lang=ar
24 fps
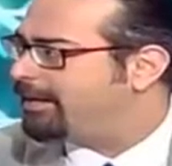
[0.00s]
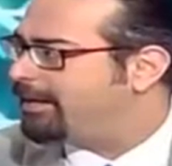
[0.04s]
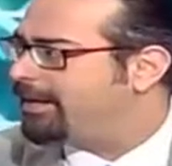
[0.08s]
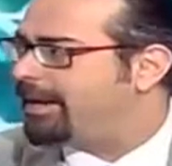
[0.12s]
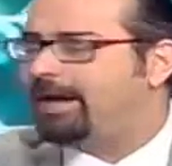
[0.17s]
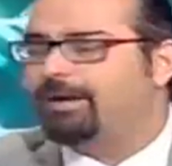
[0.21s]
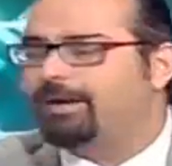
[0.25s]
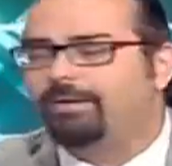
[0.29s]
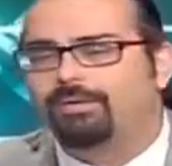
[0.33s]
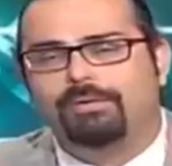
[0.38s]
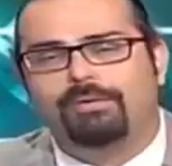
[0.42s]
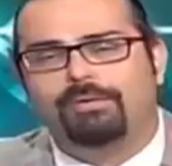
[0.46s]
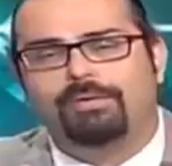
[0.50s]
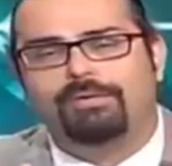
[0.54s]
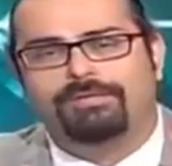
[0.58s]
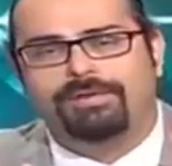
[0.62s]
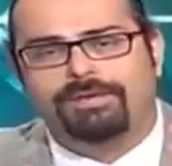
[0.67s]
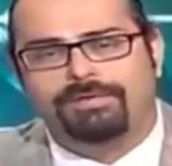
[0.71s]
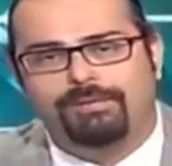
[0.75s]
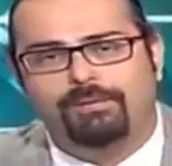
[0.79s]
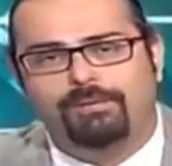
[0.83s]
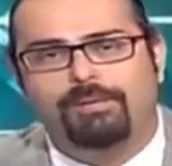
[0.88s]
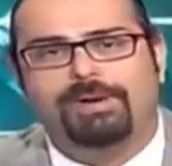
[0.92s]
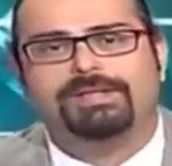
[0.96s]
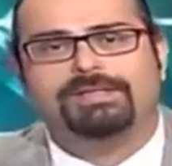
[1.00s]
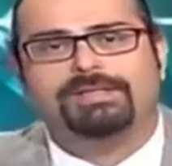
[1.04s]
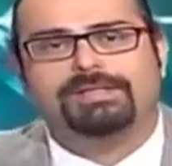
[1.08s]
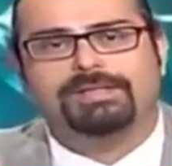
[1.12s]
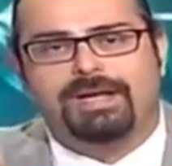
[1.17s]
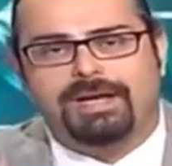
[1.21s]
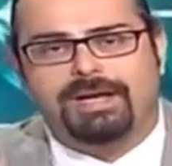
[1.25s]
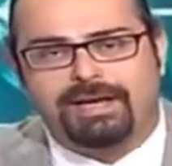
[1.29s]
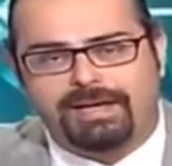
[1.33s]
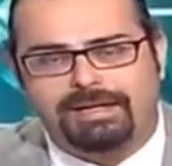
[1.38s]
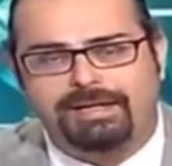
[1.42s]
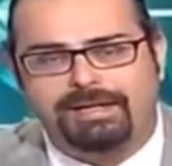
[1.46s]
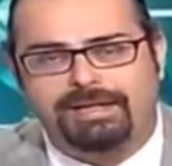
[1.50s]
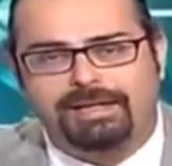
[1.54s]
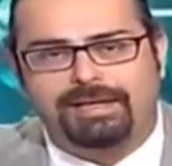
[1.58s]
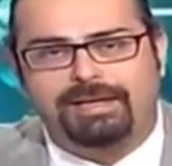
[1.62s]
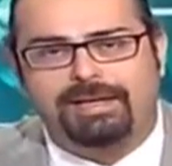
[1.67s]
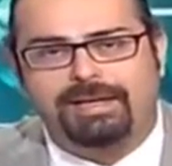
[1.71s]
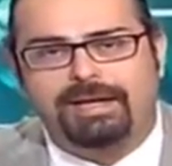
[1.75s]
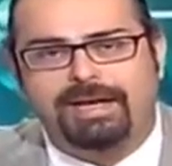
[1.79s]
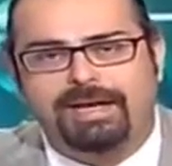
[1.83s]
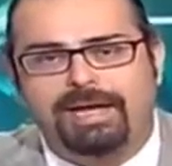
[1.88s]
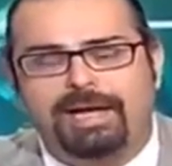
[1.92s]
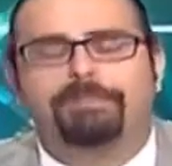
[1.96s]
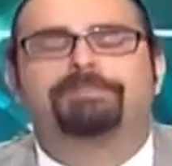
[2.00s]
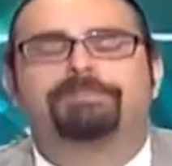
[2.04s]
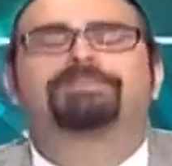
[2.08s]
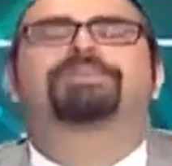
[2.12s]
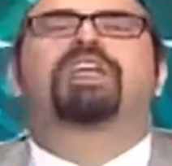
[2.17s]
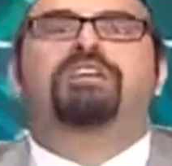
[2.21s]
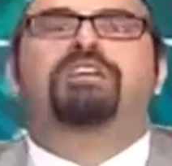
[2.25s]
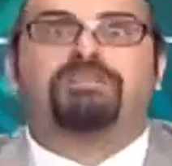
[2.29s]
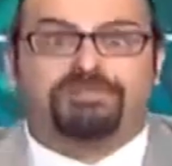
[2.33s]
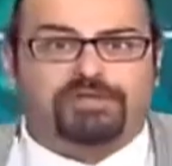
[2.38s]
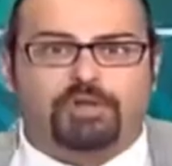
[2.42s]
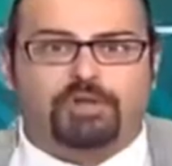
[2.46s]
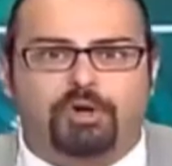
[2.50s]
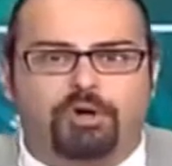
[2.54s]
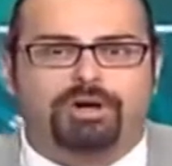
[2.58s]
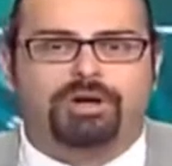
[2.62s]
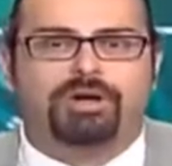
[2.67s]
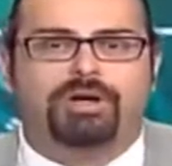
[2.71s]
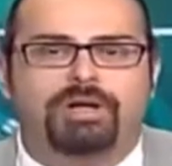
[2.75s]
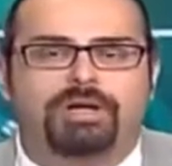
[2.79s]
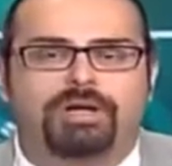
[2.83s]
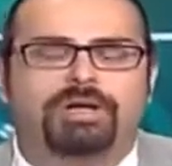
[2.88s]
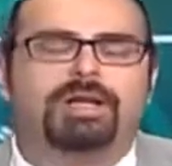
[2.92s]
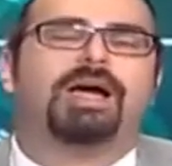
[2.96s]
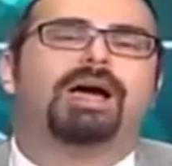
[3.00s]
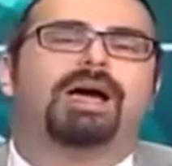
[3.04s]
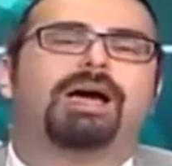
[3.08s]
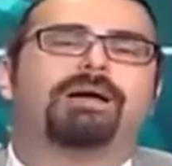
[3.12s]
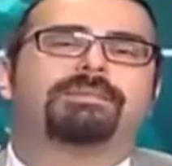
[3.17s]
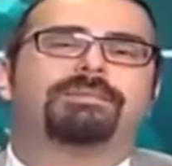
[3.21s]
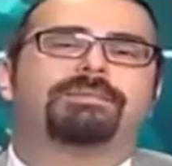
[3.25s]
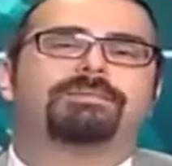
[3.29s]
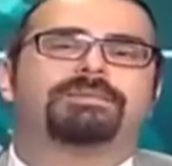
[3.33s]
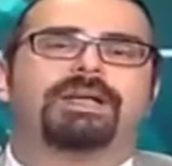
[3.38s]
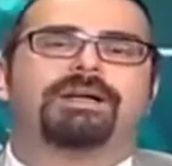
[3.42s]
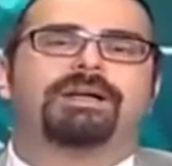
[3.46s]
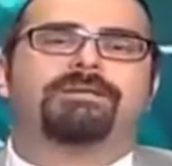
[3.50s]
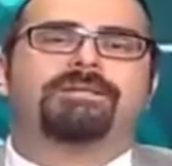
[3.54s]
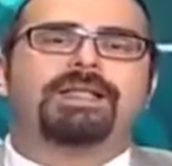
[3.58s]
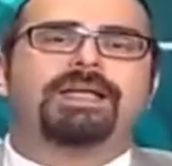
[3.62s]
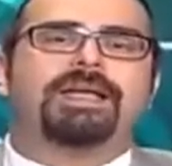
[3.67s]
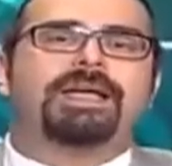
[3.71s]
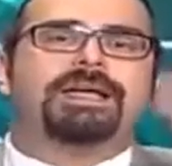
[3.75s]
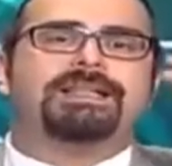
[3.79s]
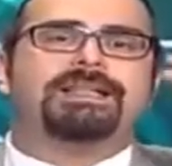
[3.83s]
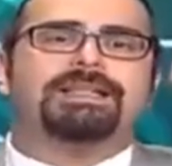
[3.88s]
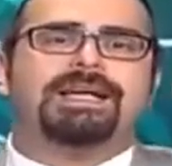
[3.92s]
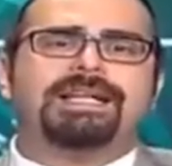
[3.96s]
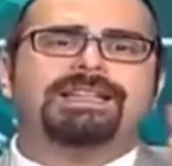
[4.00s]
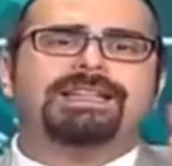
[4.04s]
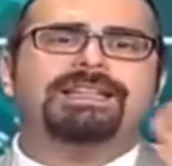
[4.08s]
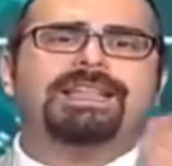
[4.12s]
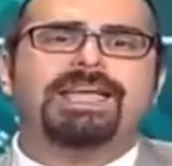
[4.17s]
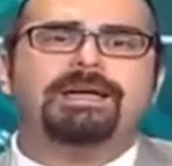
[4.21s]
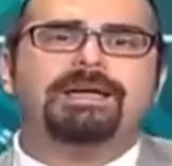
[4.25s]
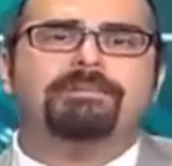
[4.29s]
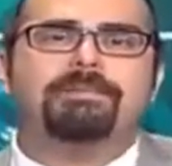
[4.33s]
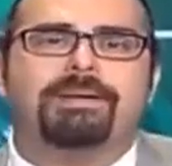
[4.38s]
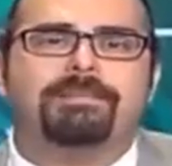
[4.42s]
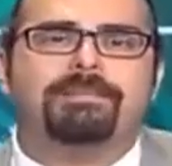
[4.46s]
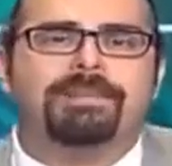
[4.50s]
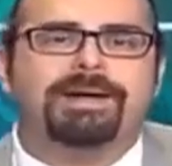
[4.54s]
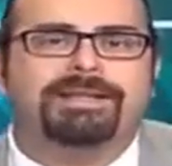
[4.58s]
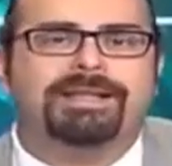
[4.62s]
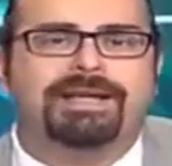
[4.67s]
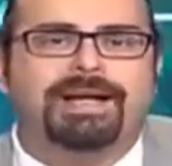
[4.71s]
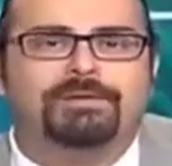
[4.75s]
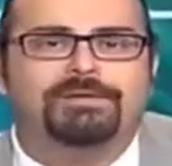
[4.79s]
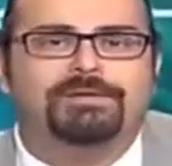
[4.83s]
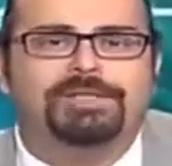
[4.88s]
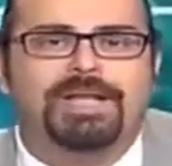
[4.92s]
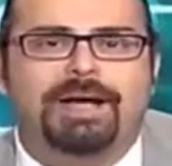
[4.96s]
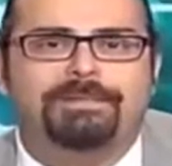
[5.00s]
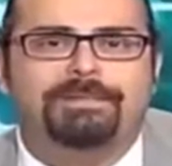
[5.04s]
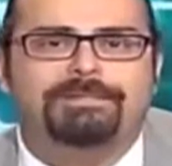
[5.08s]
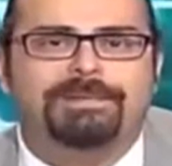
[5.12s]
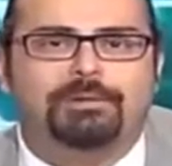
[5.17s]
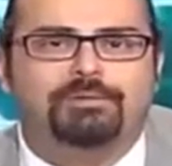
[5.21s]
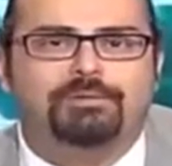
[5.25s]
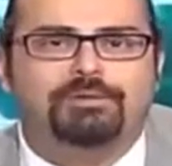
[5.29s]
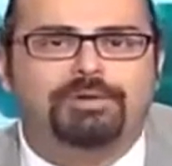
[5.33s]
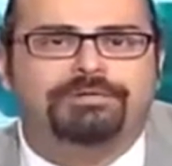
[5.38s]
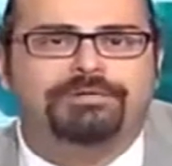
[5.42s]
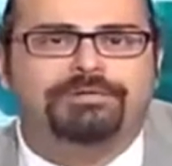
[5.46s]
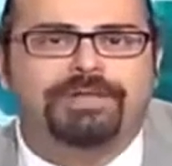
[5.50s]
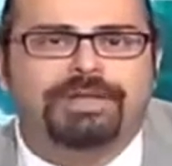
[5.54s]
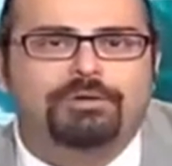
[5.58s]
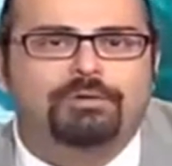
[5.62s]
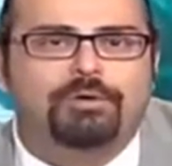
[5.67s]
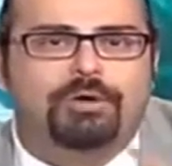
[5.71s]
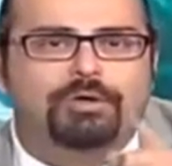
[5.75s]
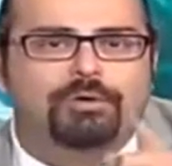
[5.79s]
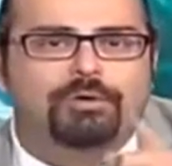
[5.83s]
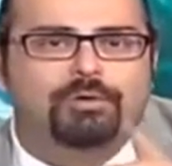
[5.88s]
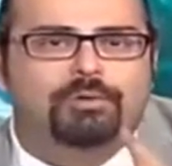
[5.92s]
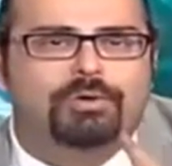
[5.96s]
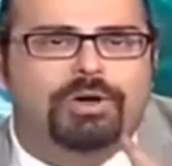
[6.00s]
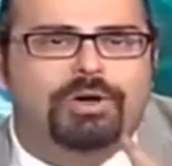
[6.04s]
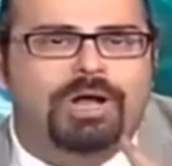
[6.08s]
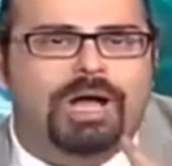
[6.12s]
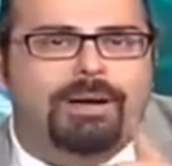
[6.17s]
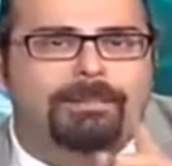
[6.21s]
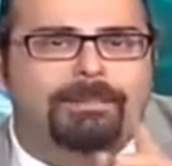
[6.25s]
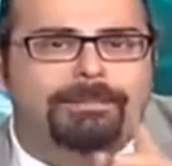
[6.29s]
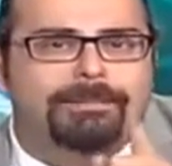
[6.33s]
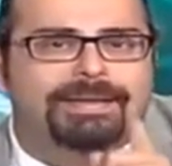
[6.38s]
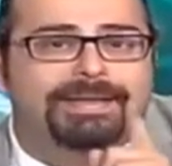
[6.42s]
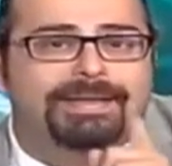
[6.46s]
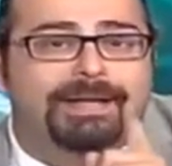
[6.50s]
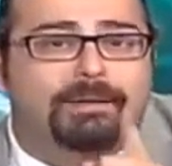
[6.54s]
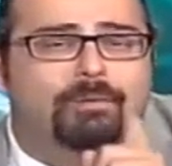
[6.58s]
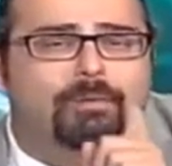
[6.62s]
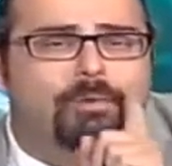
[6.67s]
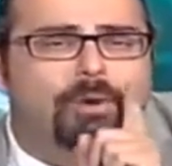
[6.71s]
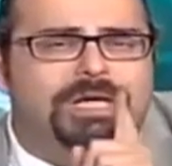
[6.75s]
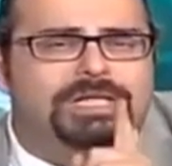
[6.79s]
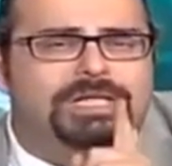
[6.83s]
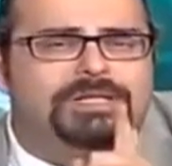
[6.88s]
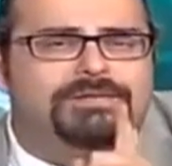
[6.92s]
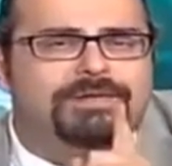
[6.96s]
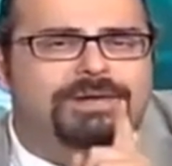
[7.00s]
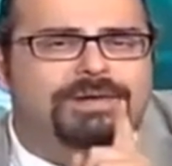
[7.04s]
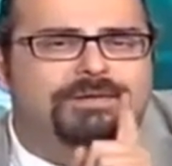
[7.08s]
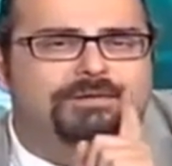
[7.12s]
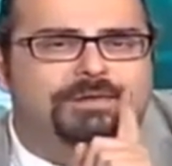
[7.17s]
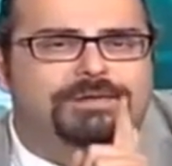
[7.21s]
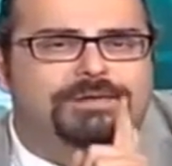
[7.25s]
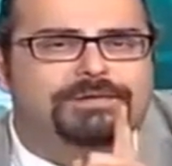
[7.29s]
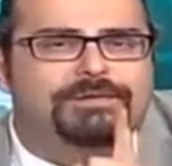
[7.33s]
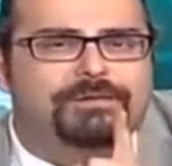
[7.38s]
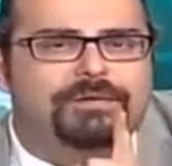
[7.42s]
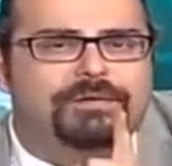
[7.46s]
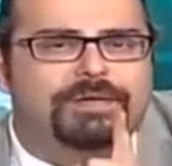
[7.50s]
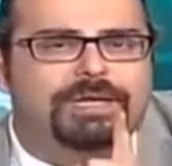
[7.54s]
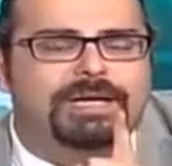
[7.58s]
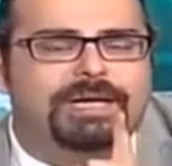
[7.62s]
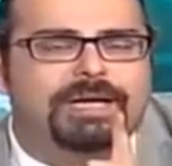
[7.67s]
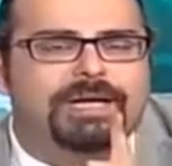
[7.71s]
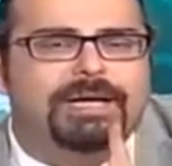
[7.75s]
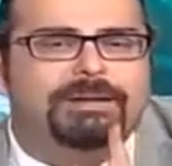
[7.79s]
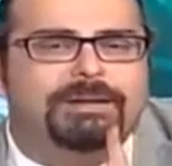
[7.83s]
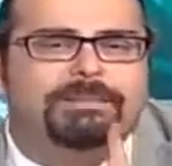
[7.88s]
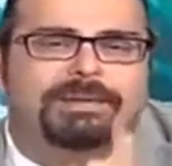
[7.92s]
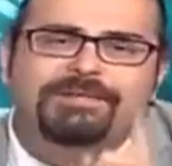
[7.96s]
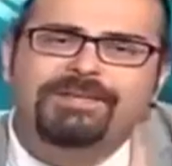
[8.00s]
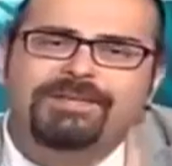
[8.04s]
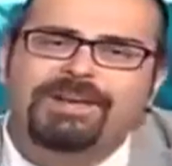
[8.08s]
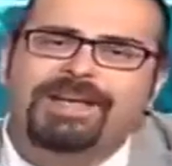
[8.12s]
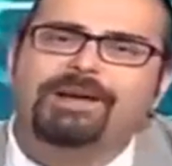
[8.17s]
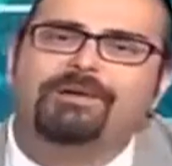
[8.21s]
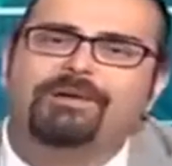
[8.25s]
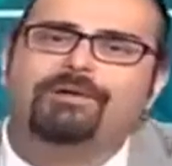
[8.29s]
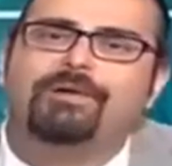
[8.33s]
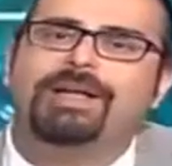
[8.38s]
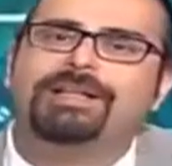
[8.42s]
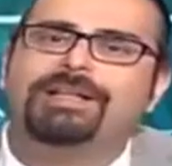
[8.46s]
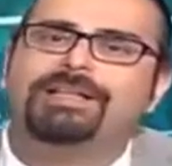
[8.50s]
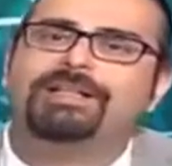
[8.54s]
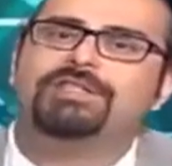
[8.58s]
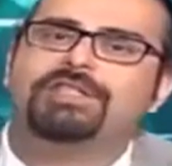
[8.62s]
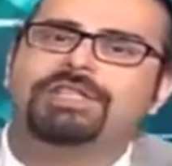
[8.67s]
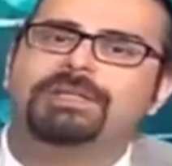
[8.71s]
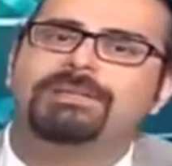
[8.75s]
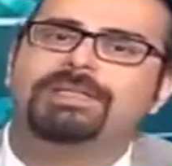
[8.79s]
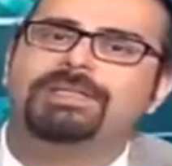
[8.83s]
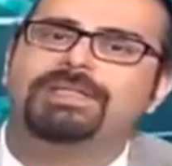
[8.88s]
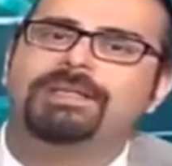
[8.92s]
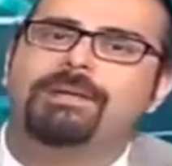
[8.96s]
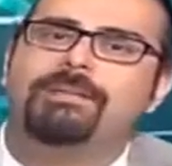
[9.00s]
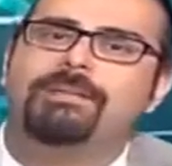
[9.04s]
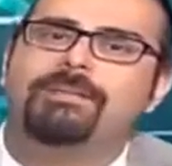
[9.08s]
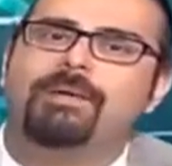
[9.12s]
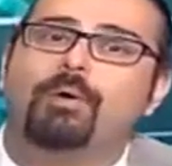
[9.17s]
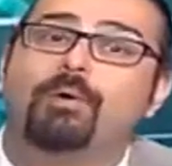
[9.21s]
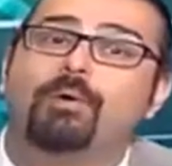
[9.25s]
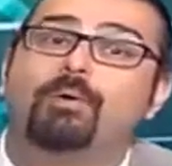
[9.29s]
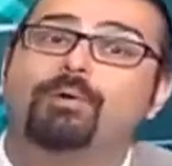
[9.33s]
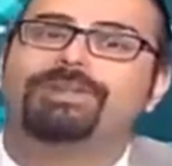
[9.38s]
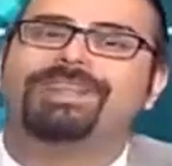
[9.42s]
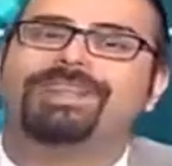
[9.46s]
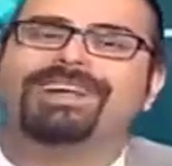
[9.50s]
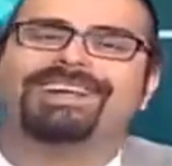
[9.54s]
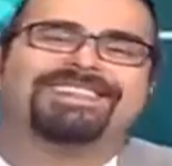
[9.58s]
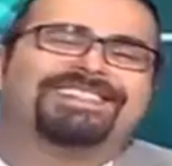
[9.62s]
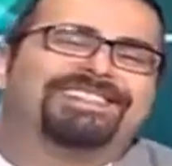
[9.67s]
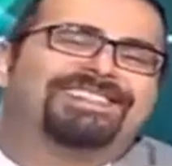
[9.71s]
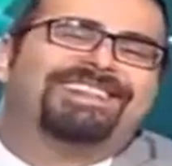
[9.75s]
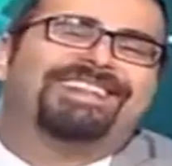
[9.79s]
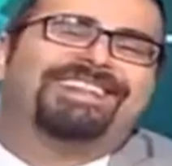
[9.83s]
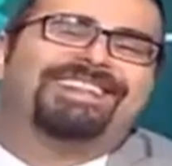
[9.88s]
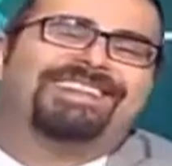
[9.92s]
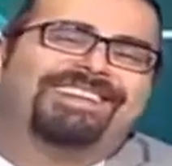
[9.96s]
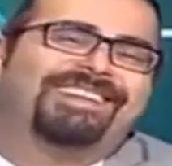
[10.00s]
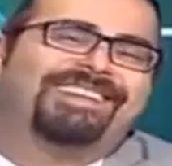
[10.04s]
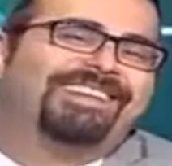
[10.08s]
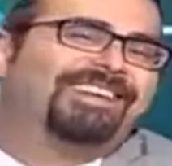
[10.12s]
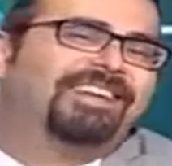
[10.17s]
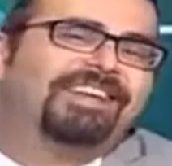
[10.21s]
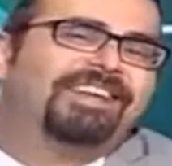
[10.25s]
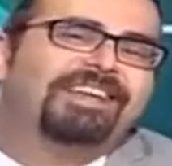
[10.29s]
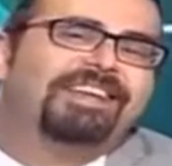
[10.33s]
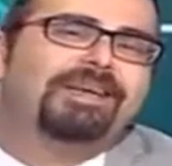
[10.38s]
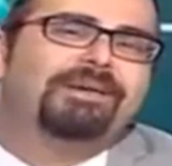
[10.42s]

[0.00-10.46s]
لأنه في فوط صحية بتفجر لا عم بمزح إذا كنت نايم مع مرتك أو صاحبتك وشفت إنه عيونها عم بضووا أصفر فوسفوري ما تفكر إنه هذا الشيء بسبب قوتك الزايدة